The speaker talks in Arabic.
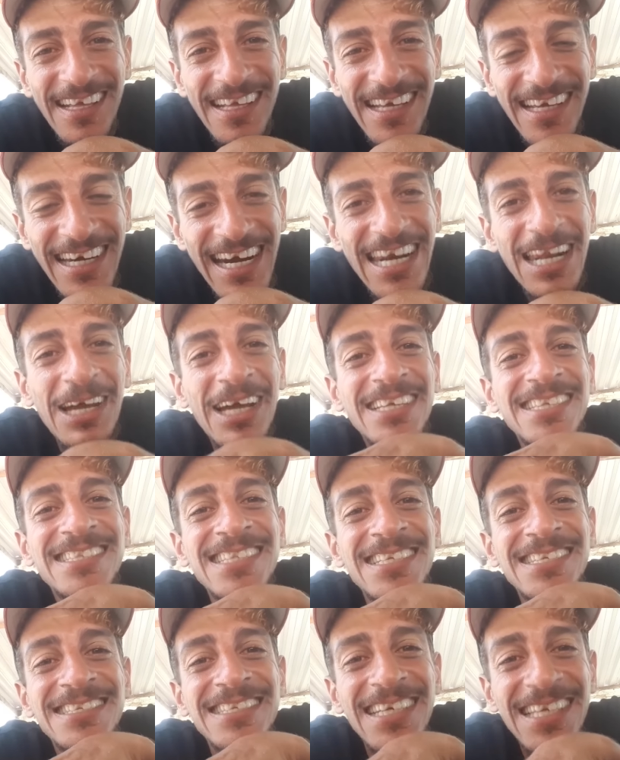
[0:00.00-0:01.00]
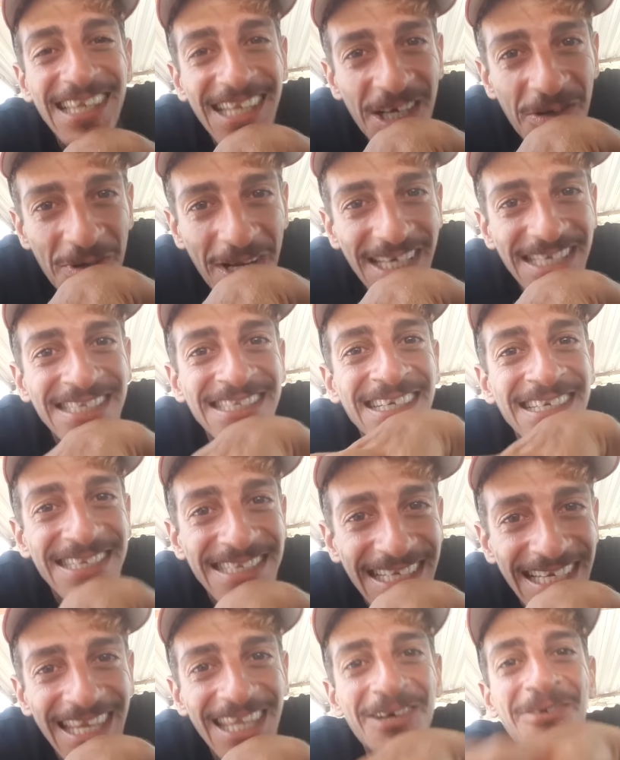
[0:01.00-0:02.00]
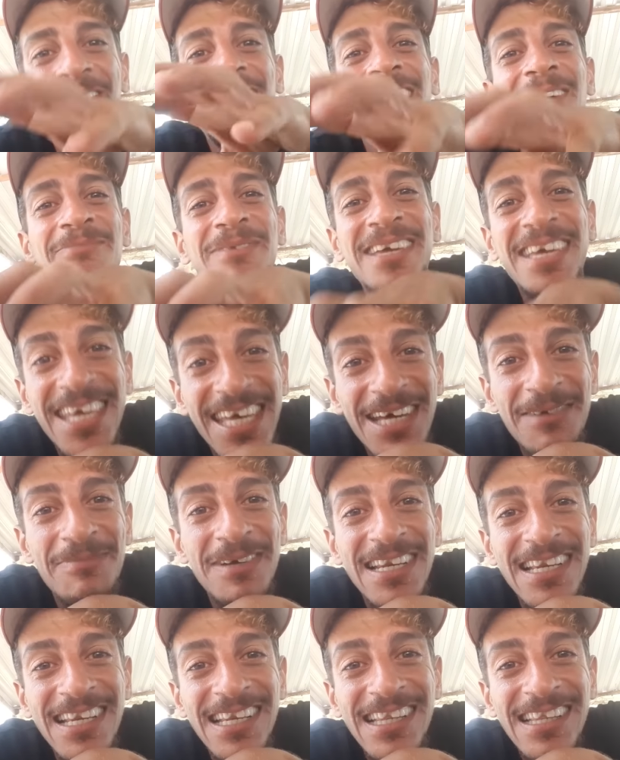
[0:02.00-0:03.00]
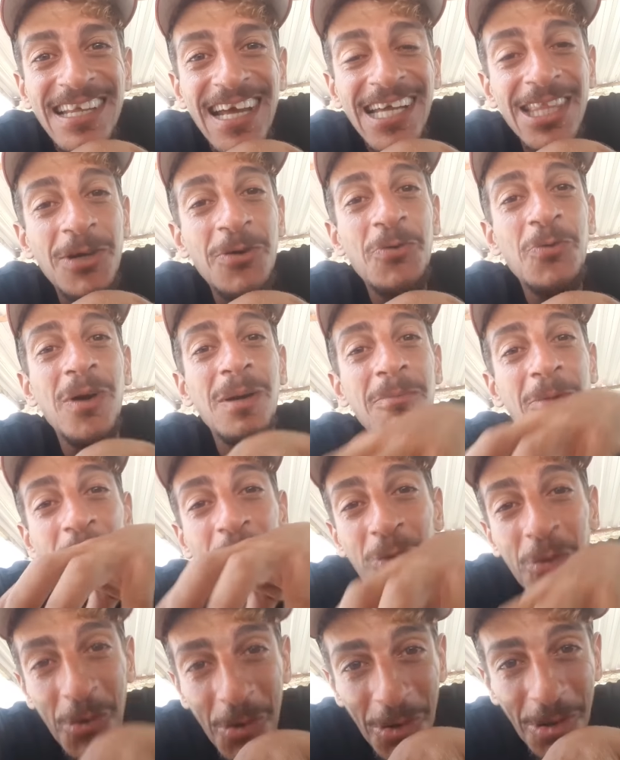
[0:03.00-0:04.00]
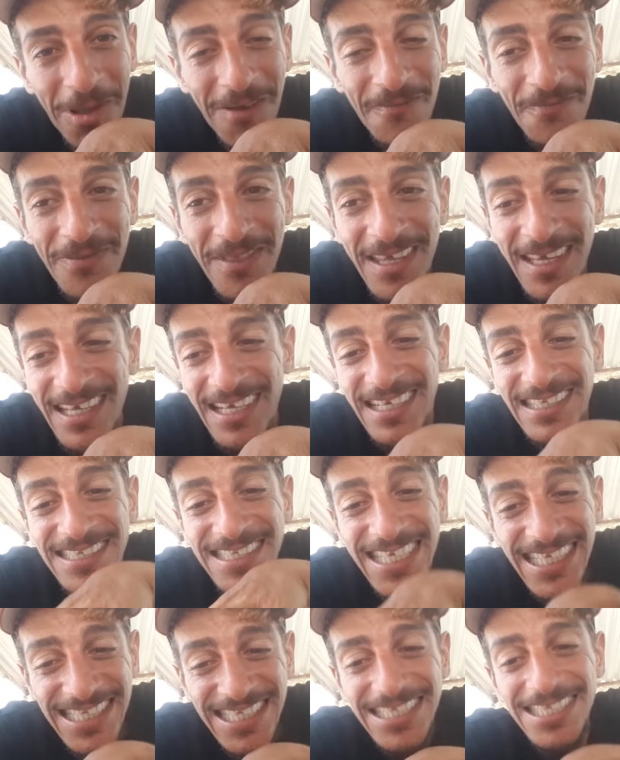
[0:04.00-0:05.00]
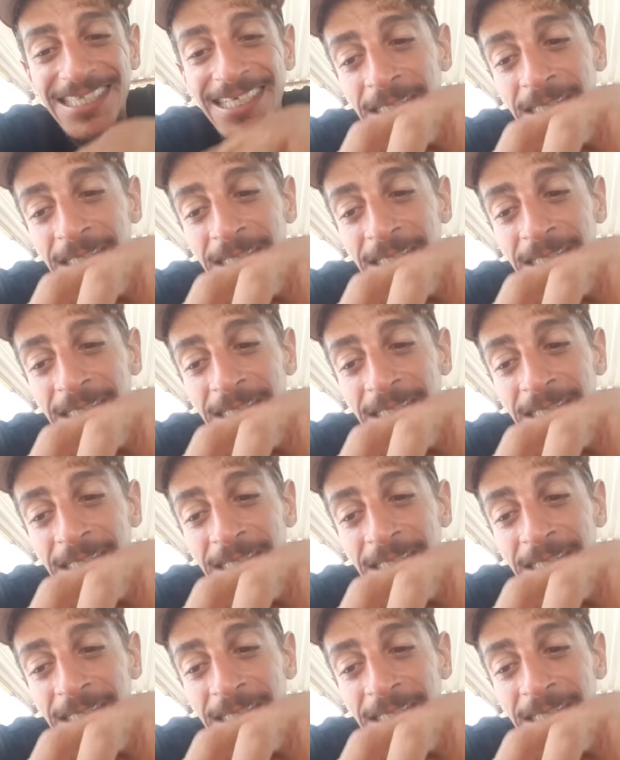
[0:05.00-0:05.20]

راه لا خصنا نصليو خصنا نصليو العام كامل هذا هو الموضوع حتى تيجي